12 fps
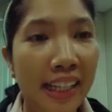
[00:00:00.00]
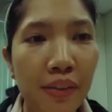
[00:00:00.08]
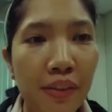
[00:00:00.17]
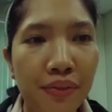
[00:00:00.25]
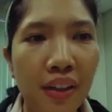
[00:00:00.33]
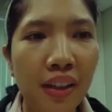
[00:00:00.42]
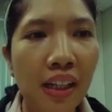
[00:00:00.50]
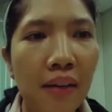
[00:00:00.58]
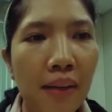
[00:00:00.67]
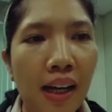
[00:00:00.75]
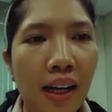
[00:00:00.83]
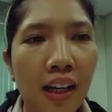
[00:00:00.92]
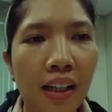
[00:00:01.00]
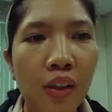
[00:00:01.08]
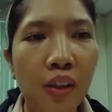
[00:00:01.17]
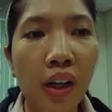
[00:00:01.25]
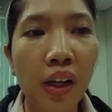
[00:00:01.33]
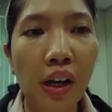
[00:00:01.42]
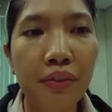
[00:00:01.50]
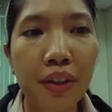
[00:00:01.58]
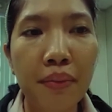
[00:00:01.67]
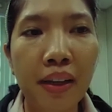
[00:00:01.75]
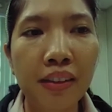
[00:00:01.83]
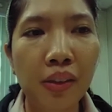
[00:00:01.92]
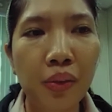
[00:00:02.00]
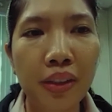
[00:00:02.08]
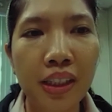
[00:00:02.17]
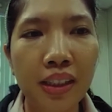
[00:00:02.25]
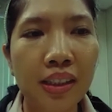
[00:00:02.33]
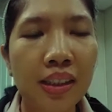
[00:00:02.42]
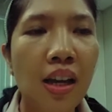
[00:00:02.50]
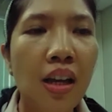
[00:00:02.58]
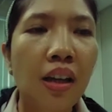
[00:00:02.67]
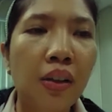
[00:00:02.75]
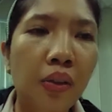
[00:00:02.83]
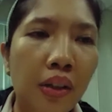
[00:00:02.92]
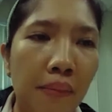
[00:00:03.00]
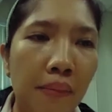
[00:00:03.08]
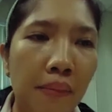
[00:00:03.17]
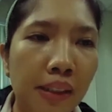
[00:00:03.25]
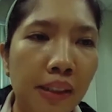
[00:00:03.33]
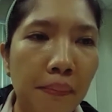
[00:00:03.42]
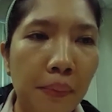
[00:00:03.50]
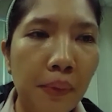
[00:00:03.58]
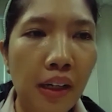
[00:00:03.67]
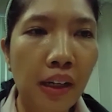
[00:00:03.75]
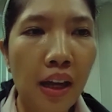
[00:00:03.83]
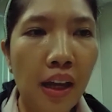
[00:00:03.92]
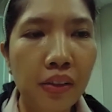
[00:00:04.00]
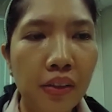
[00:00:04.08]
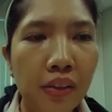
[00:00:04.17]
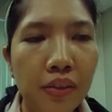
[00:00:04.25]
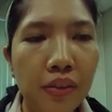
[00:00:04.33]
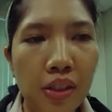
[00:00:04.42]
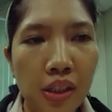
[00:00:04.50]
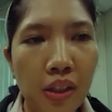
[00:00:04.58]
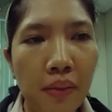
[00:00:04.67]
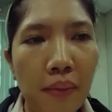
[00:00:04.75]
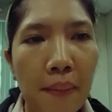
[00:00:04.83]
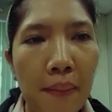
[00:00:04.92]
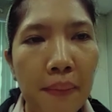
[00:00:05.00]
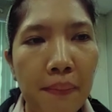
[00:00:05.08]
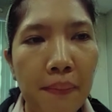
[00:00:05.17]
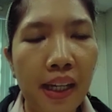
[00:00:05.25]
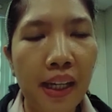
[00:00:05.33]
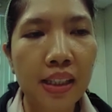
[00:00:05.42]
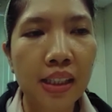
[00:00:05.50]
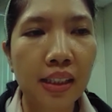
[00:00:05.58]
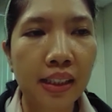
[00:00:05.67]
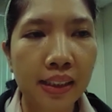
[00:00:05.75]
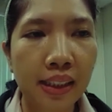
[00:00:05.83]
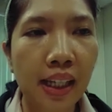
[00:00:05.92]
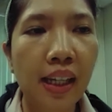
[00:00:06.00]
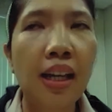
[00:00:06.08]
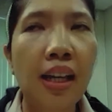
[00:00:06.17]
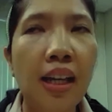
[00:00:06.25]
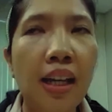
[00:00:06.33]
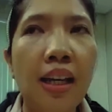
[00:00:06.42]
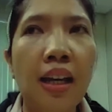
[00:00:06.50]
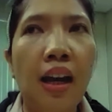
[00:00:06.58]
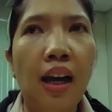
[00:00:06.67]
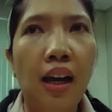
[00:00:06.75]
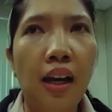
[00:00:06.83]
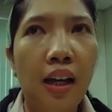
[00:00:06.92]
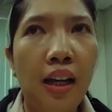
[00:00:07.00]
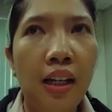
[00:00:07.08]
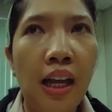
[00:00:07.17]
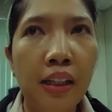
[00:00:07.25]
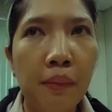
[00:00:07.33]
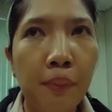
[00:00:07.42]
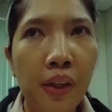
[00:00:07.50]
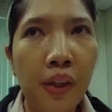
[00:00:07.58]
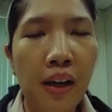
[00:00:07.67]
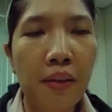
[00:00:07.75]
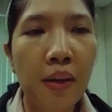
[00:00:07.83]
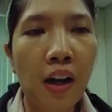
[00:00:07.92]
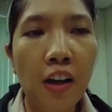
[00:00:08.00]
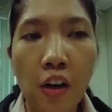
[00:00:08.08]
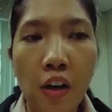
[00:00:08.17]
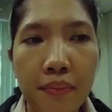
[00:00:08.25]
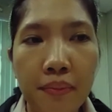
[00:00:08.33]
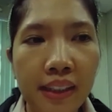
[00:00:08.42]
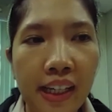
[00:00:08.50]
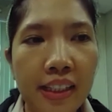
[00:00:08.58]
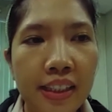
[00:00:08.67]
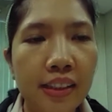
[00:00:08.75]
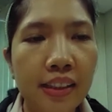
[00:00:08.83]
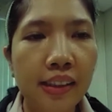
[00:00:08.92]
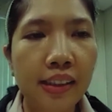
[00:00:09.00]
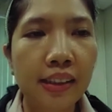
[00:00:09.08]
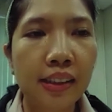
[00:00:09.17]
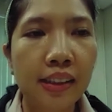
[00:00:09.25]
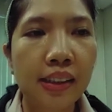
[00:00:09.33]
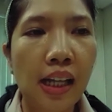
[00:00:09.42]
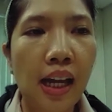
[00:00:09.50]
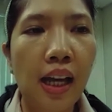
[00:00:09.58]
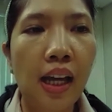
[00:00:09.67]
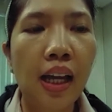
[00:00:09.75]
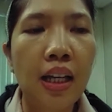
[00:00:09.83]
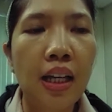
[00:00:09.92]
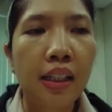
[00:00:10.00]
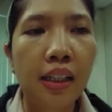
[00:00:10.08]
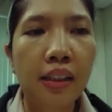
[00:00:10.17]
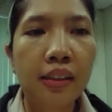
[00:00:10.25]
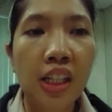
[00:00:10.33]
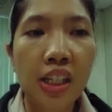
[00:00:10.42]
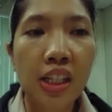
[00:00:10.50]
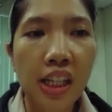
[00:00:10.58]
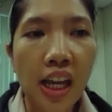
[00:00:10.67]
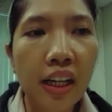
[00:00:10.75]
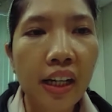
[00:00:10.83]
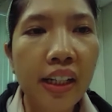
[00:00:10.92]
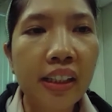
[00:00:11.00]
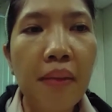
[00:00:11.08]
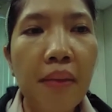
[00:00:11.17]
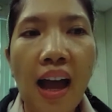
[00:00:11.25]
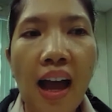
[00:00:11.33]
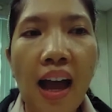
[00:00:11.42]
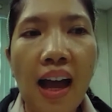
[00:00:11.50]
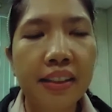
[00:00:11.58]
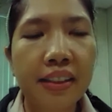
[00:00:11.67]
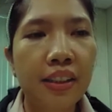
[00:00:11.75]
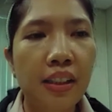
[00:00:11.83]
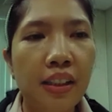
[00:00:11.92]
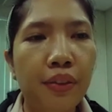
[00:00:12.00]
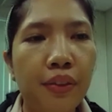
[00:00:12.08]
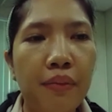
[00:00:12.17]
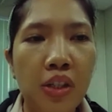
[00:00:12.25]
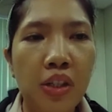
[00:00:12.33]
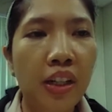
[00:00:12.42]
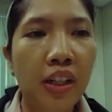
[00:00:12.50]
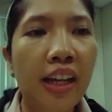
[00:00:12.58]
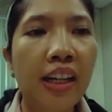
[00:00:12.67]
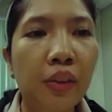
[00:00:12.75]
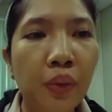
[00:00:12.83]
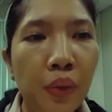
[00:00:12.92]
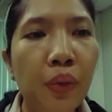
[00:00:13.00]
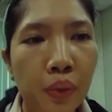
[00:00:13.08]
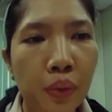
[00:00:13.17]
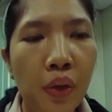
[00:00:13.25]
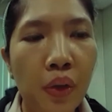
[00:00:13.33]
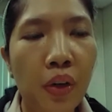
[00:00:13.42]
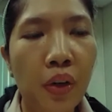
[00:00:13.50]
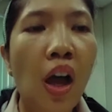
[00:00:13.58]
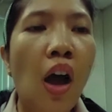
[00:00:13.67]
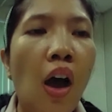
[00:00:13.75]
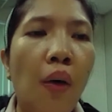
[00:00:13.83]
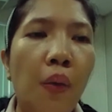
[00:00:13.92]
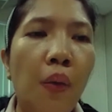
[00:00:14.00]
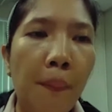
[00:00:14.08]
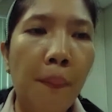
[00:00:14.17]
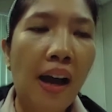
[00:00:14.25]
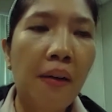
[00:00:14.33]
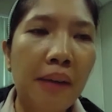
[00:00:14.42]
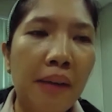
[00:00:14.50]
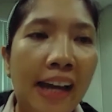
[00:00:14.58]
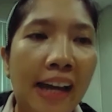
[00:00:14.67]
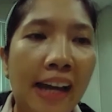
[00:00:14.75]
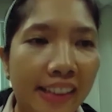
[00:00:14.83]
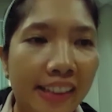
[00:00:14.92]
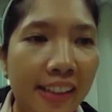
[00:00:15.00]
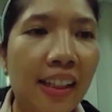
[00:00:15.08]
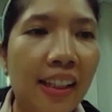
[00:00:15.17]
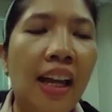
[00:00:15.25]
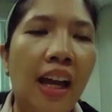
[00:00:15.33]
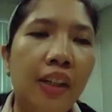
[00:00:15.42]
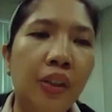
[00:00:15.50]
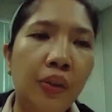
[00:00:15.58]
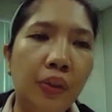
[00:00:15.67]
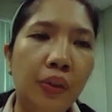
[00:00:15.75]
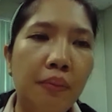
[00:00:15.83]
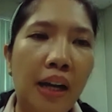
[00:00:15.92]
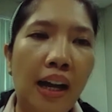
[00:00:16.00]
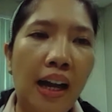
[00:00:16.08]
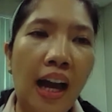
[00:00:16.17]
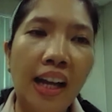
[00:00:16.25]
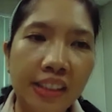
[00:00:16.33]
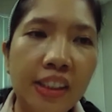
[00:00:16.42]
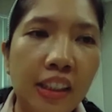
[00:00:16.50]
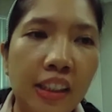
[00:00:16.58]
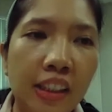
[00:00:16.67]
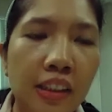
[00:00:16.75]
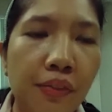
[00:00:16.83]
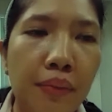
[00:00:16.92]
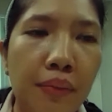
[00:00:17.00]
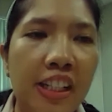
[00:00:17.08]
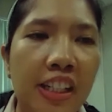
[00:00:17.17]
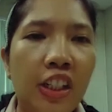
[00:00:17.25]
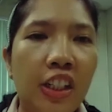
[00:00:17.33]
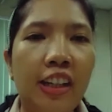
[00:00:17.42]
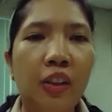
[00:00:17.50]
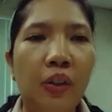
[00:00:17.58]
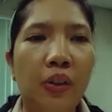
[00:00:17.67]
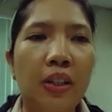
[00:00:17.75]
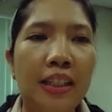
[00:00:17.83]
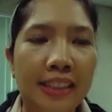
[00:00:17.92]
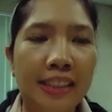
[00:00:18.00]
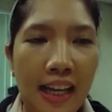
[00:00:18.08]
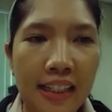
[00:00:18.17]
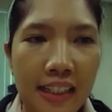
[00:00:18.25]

ng mga local government units kung gamitin po nila yung GeoMapper PH. Kasi uh, lahat po ng mga government agencies na nag-generate ng mga hazards information ay nagtulong-tulong upang maihatid yung mga hazards information na ito sa kanila